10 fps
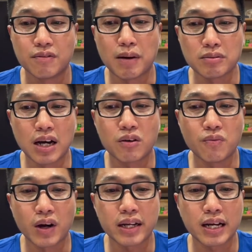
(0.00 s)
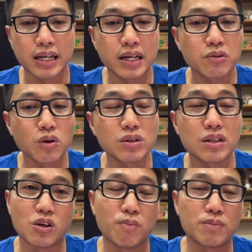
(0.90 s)
Bao giờ cũng vậy, cái yếu tố
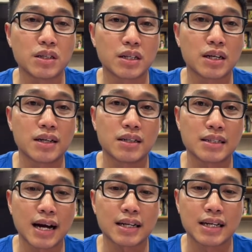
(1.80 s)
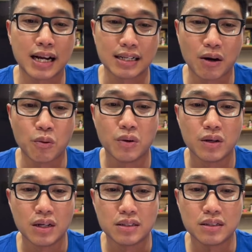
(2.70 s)
thực dụng được đặt lên hàng đầu.
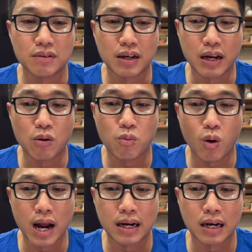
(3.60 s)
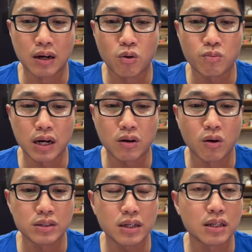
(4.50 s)
Nhưng mà ngày hôm qua là cũng đã
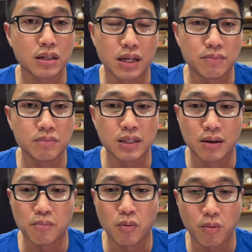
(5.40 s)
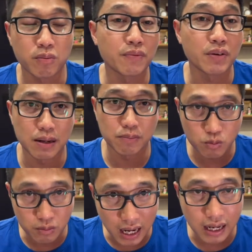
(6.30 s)
có những cái thời điểm người hâm mộ bóng đá Việt Nam
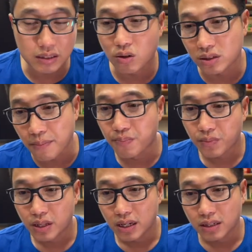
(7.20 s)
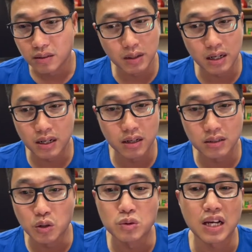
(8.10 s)
chúng ta thót tim. Nhưng mà dù